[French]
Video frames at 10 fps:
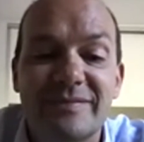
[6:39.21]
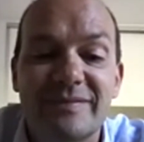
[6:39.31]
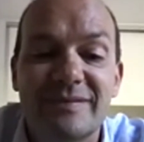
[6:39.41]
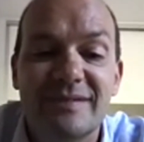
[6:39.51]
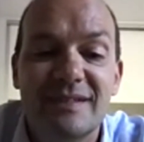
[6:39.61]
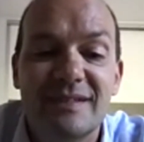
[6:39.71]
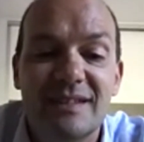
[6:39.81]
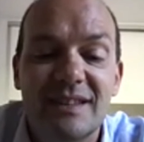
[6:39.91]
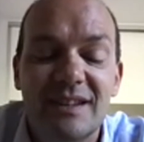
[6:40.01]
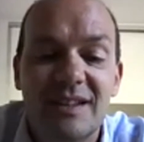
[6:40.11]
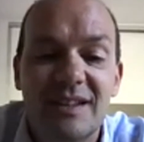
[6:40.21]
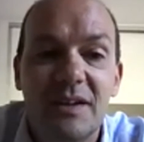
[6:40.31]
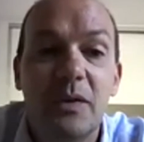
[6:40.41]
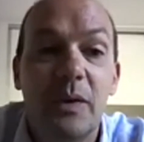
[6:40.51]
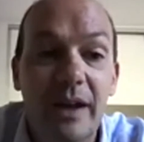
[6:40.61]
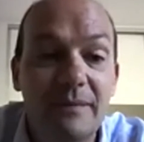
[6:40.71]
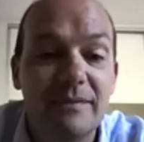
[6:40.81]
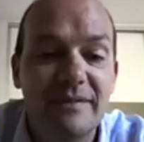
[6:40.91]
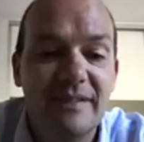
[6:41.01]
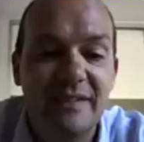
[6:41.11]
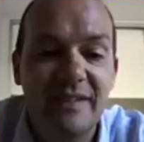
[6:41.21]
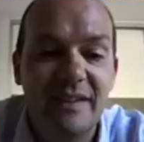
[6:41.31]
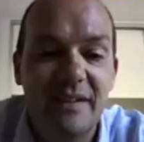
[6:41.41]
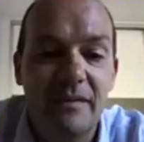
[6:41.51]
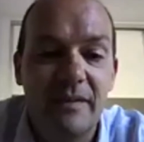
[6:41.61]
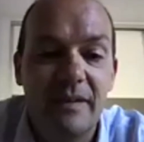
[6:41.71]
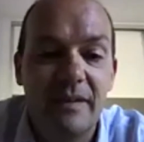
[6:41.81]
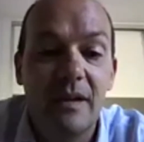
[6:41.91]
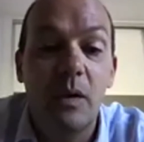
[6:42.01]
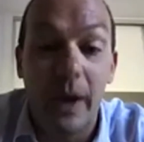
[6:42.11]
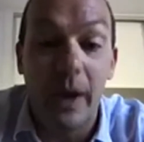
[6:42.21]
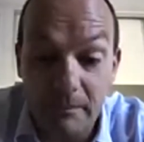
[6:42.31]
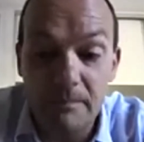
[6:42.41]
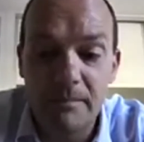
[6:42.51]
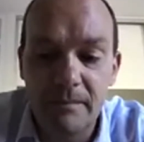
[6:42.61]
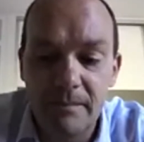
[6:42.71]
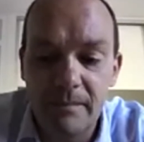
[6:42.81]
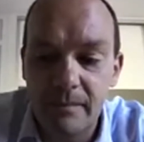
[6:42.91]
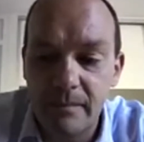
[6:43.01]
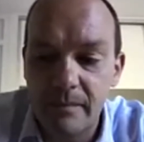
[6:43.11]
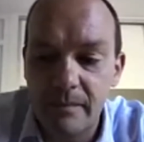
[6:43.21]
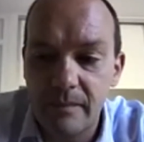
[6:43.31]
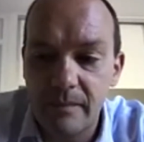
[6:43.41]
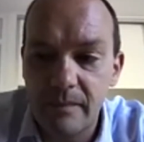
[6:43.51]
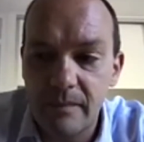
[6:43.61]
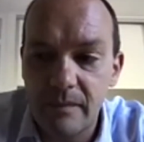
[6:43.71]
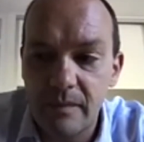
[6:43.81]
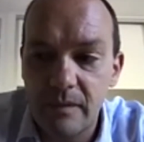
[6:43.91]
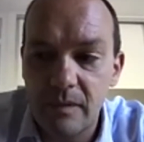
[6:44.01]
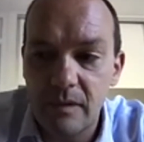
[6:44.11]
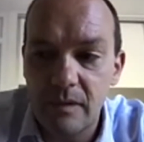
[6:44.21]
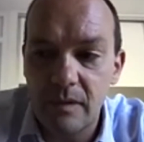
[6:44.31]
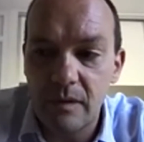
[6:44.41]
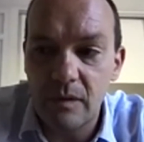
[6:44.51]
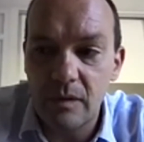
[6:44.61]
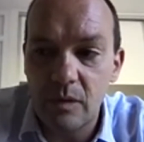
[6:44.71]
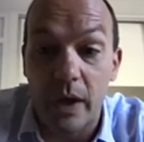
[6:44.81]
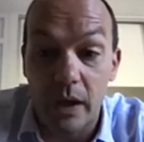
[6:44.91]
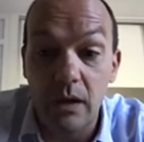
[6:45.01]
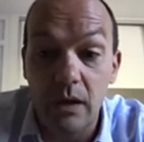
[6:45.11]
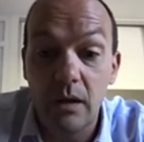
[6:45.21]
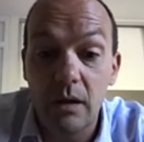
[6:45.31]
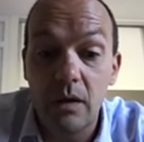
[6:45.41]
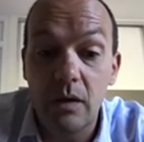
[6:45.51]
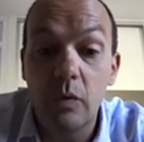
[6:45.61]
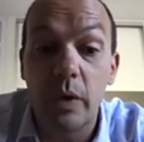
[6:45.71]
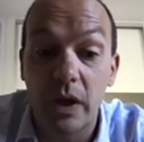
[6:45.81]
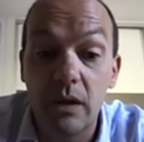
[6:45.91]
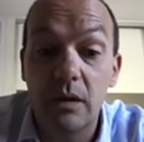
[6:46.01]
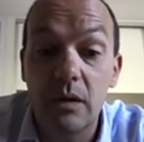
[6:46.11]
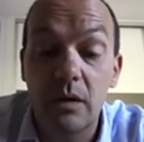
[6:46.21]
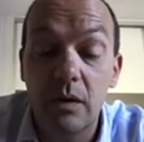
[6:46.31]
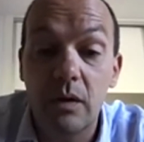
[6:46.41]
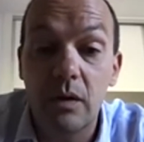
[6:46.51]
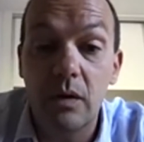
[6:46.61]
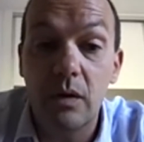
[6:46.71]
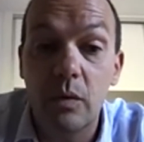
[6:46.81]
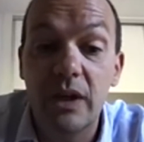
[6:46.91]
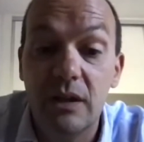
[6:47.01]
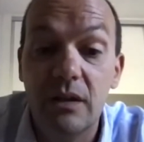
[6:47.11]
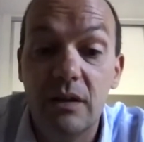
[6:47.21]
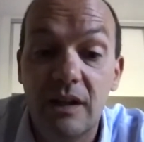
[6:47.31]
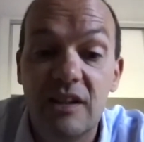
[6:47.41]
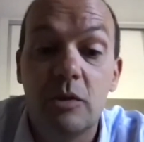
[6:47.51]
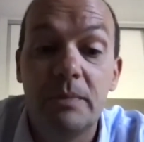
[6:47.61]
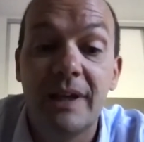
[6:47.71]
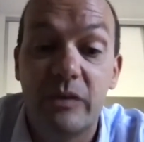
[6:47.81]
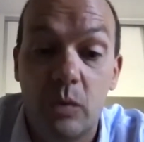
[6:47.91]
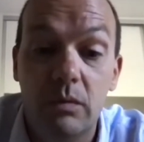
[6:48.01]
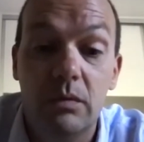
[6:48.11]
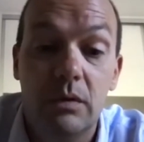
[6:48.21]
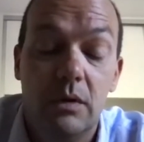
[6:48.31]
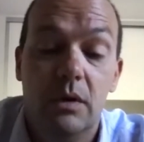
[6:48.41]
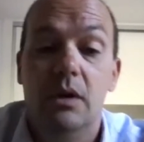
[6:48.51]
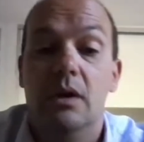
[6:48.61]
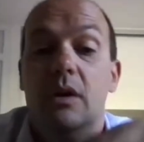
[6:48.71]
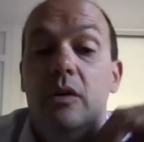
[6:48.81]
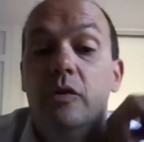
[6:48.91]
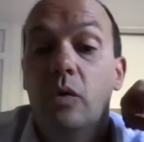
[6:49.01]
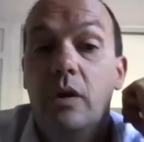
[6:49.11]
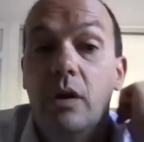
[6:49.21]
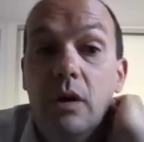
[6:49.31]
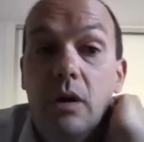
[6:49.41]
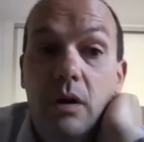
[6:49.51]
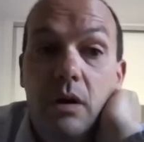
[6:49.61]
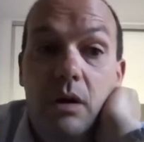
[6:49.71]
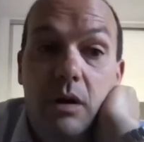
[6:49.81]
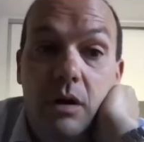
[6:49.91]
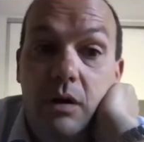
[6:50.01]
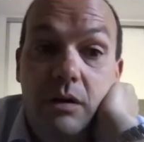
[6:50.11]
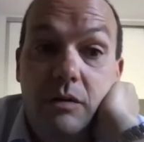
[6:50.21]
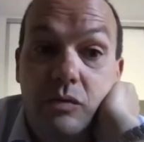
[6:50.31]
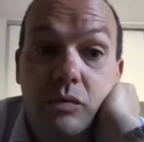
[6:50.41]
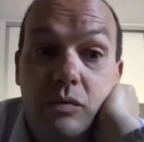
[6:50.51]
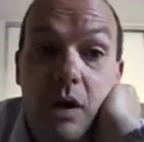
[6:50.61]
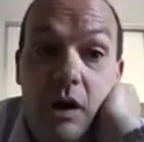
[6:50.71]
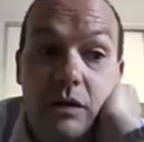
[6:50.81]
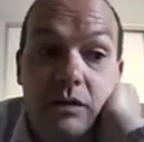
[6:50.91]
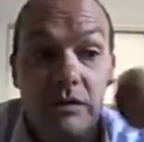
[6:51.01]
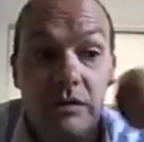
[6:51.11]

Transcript: euh, J'avais une question par rapport à l'internat. Euh, comment ça se passe Est-ce qu'on voit un peu toutes les spécialités de l'obstétrique Oui, il y a des obligations. Donc, euh, il y